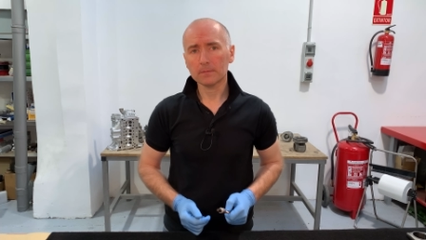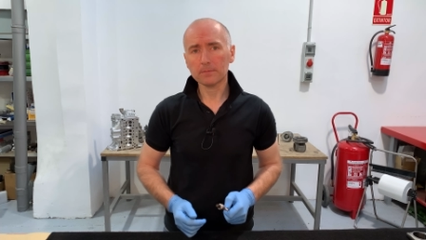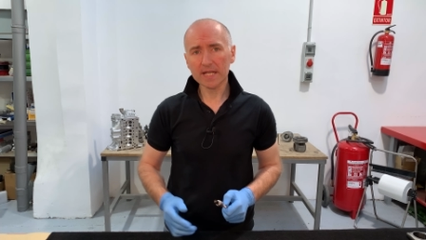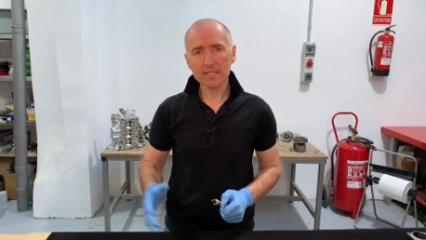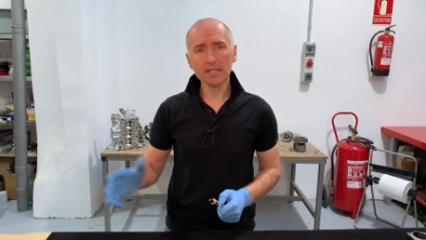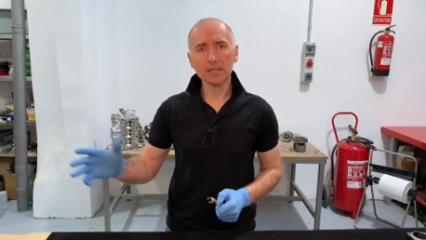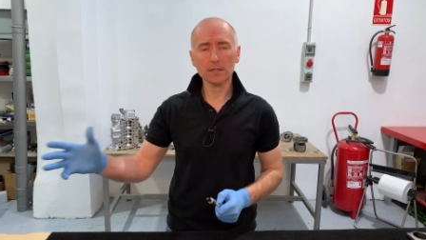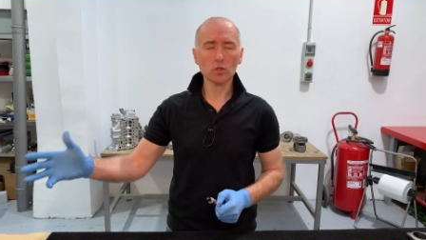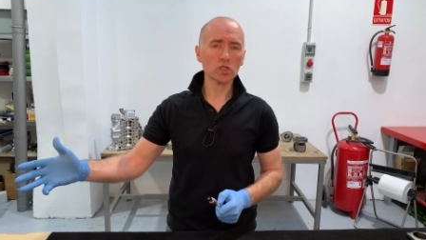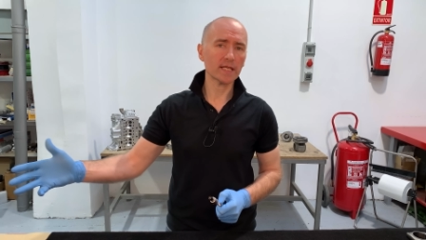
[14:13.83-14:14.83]

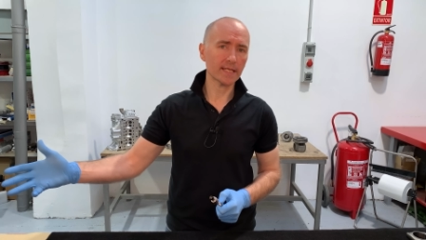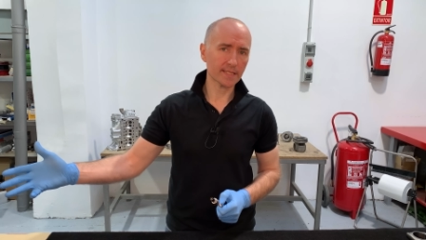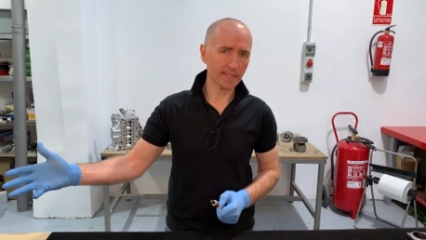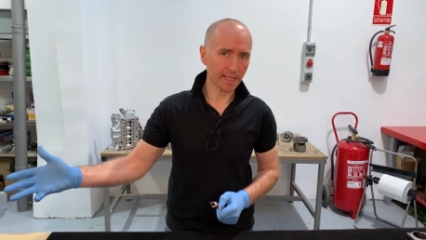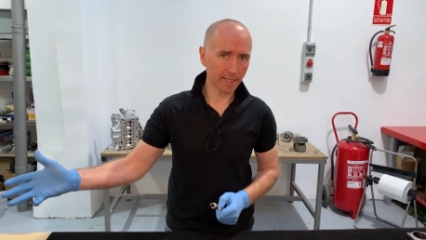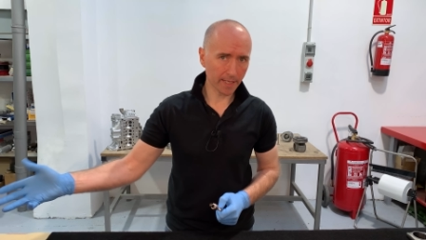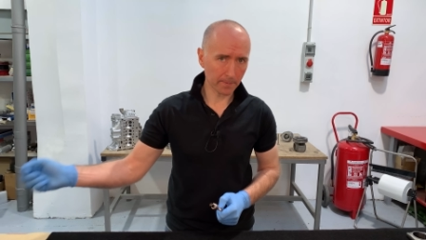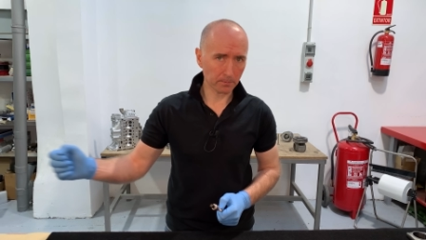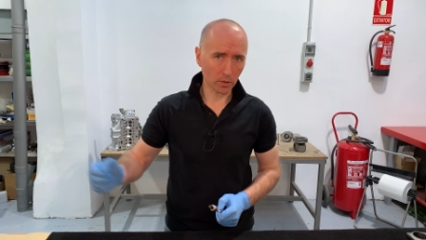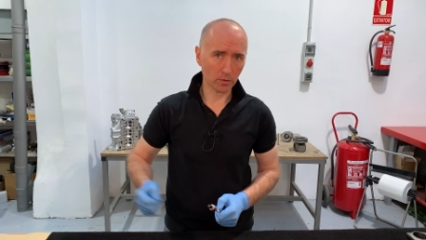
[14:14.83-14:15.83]
prescindimos de este
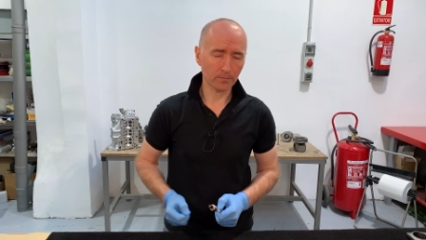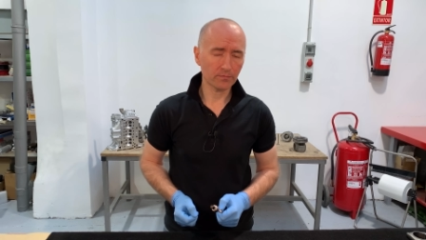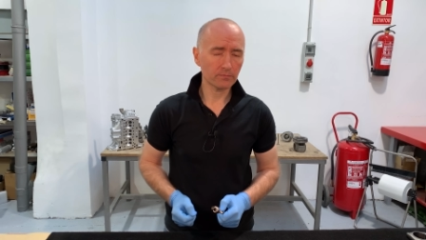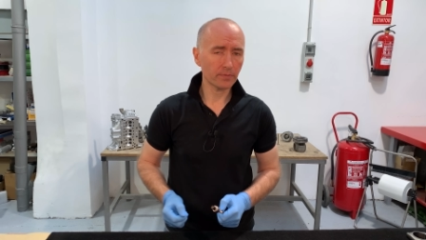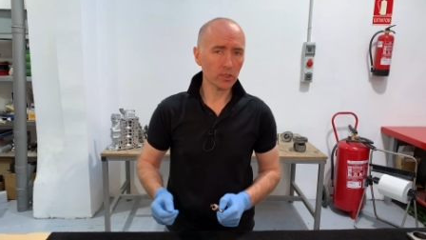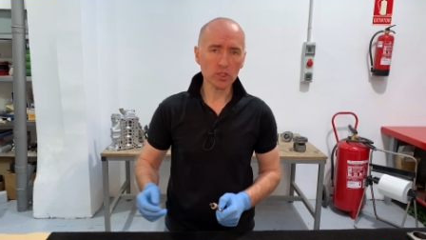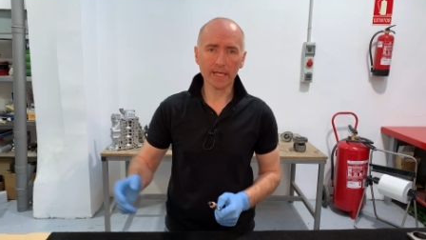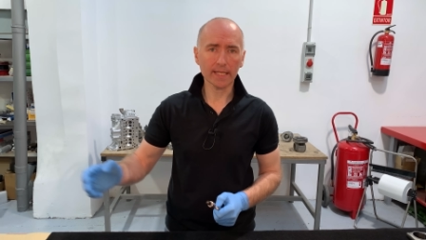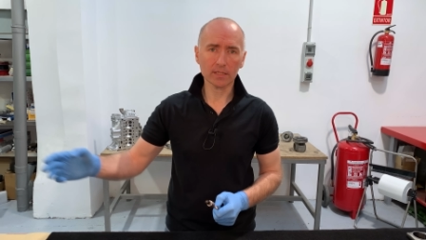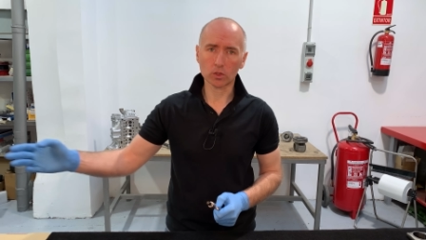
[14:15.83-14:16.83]
ejemplo, pero
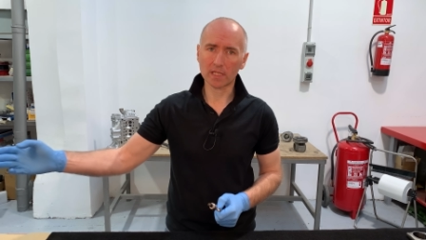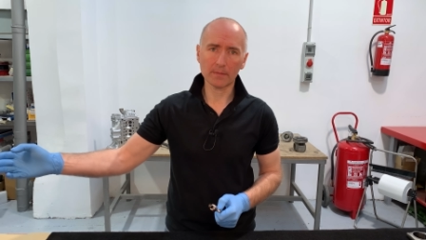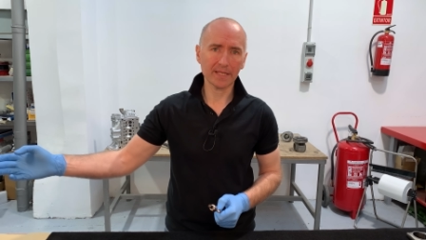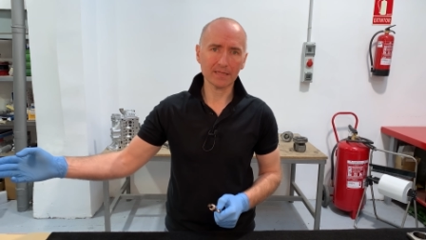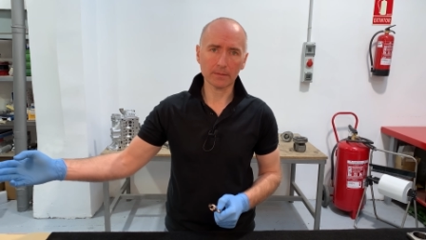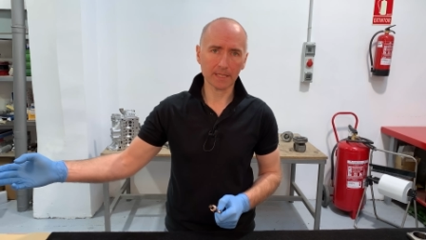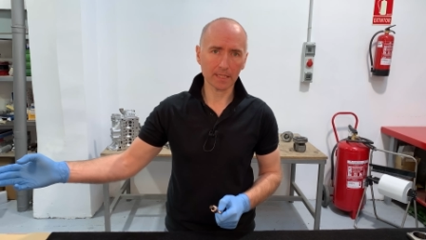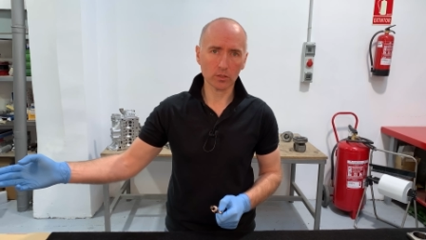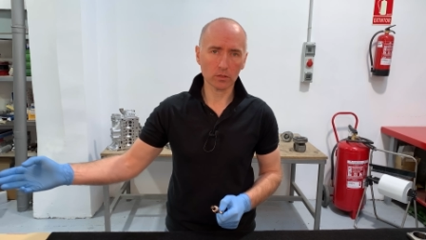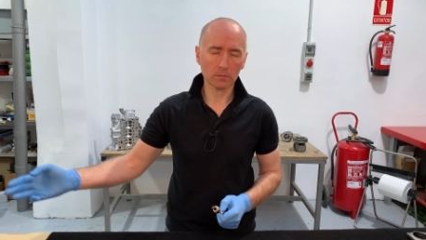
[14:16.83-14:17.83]
sería totalmente
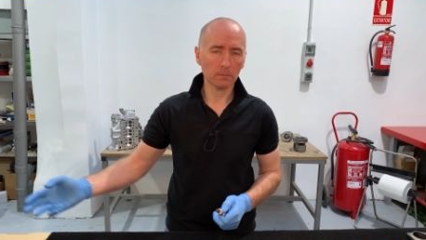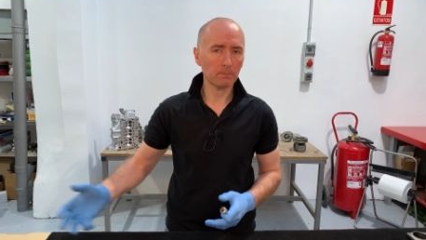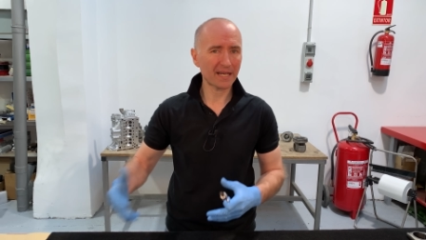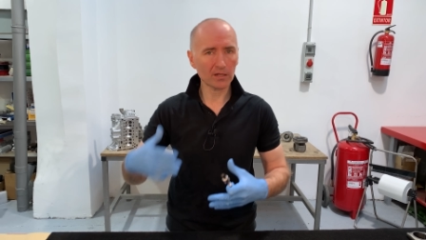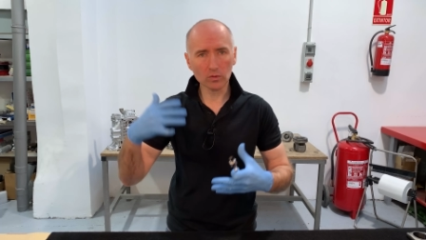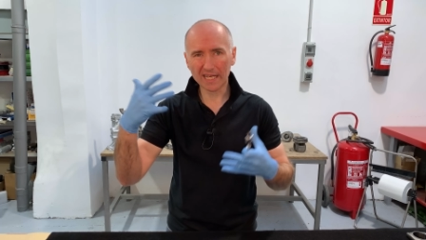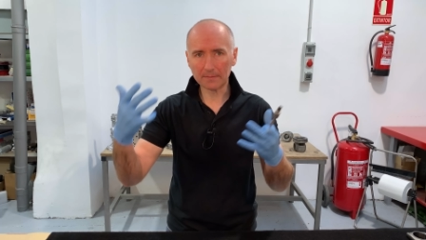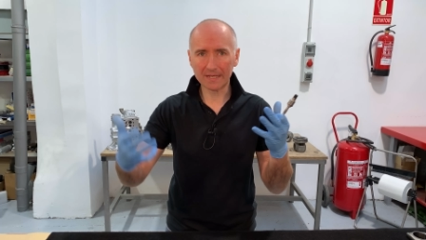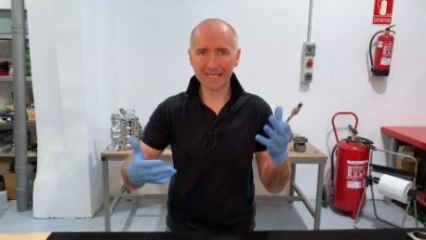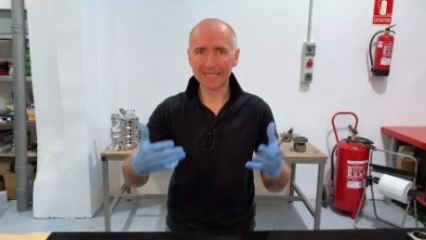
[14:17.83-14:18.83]
válido para una
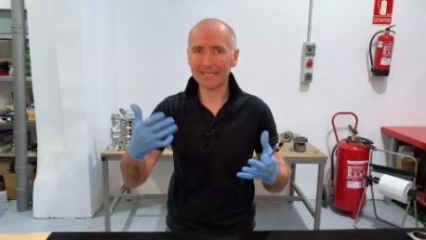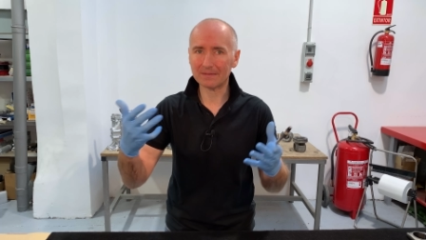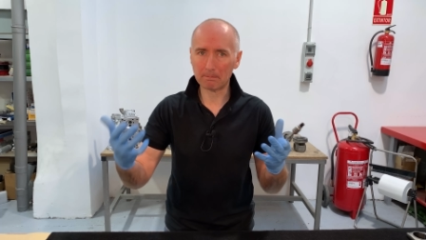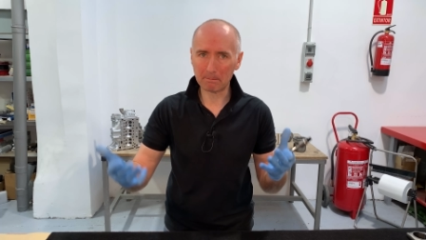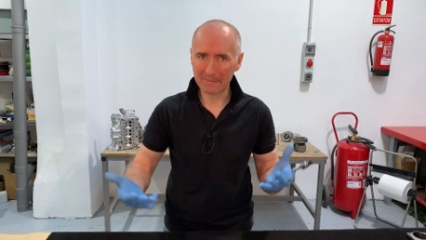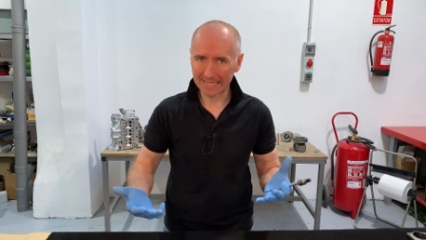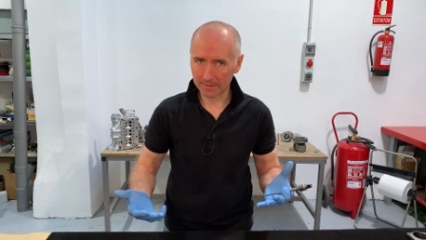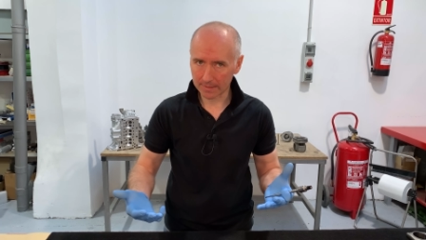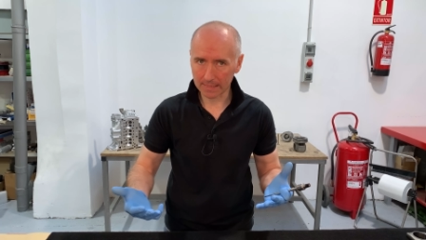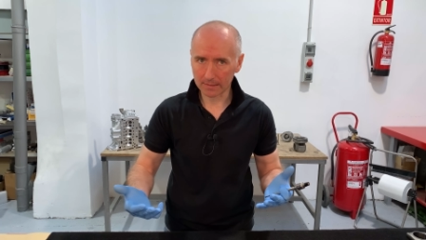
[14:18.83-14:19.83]
imagen
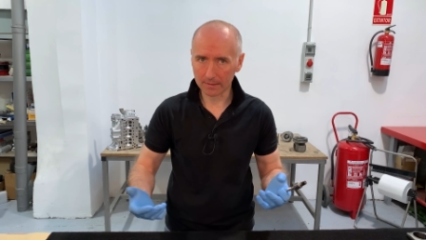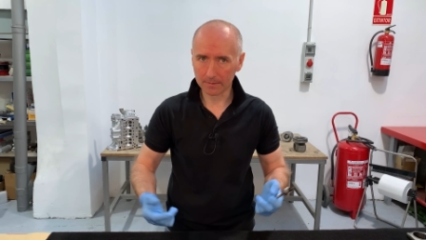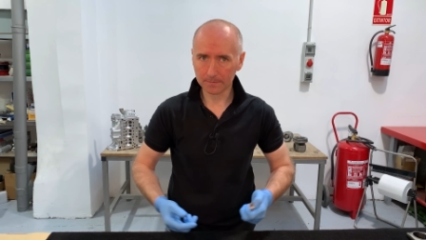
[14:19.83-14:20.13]
mental.